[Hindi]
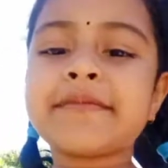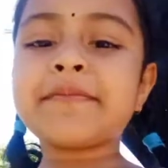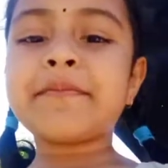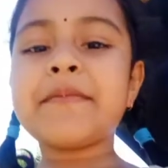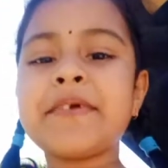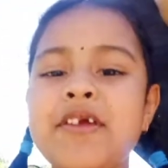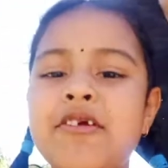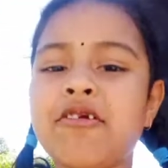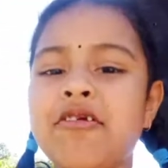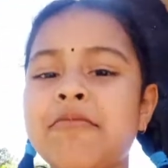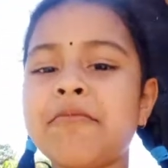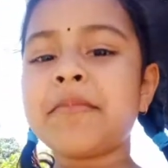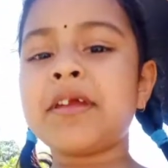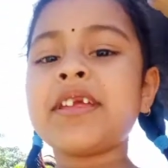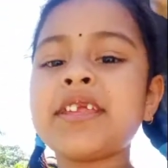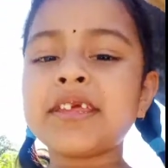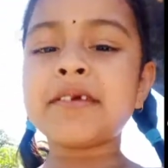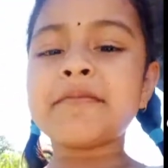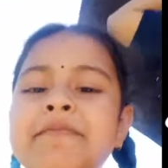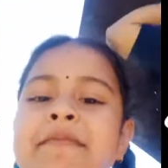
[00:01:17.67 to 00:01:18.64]
मैं और
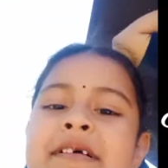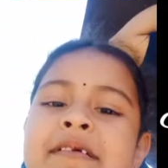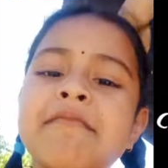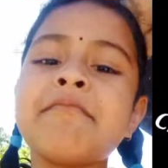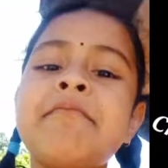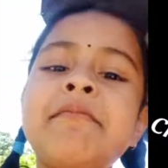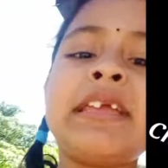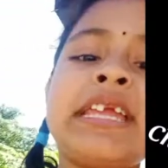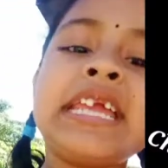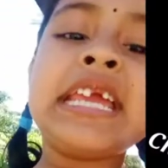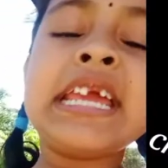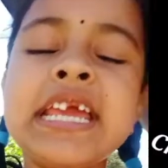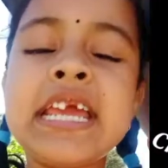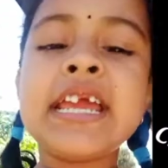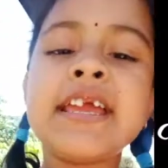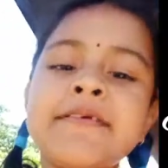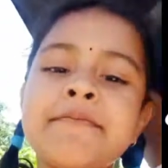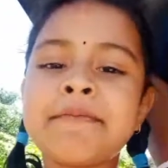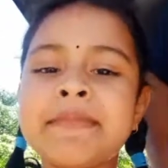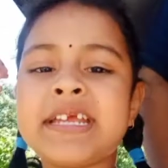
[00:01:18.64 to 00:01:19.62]
मेरी मम्मी
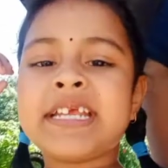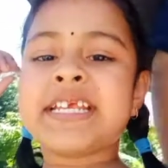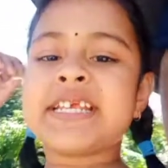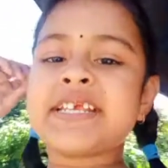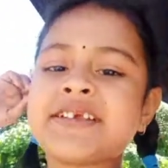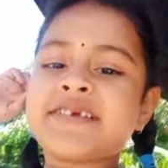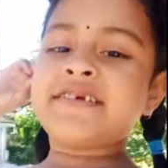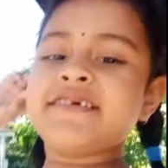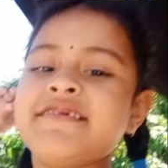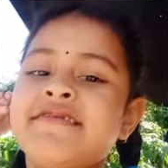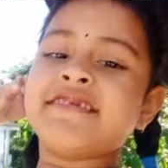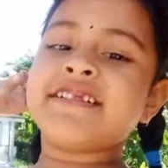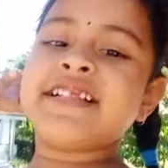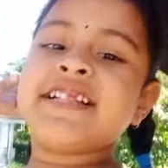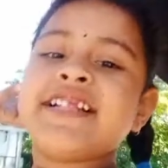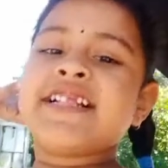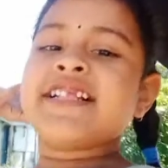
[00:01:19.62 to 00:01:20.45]
मैं स्कूल